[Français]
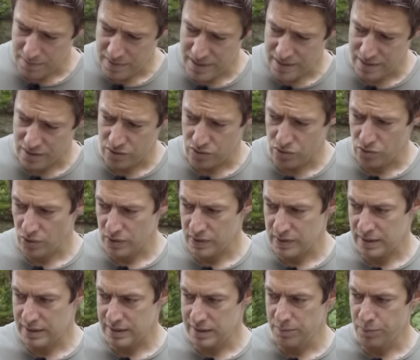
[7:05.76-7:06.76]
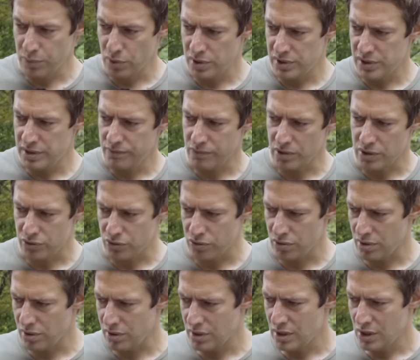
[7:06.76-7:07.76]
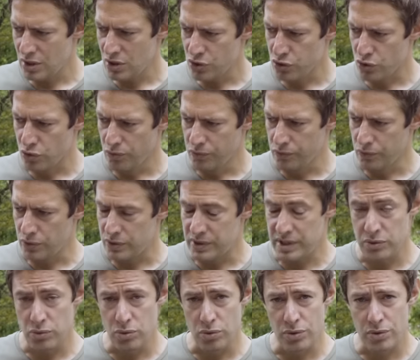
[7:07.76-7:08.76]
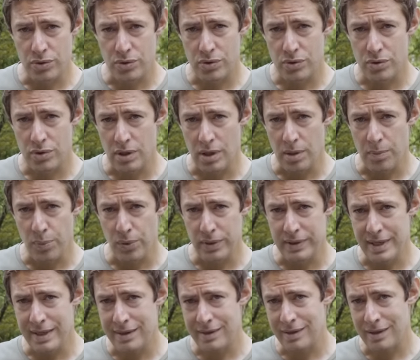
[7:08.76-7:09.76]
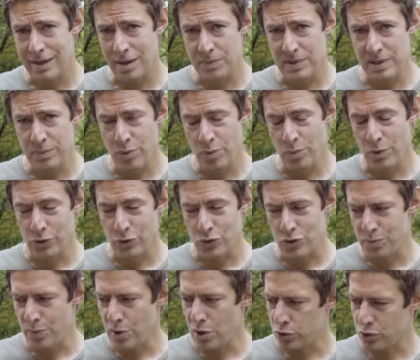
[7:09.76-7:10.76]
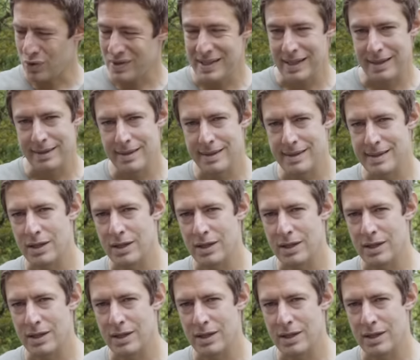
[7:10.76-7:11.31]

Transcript: mais sur cette typologie de voiture, ce qu'on veut, c'est du luxe et peut-être un petit peu moins de sport que certains de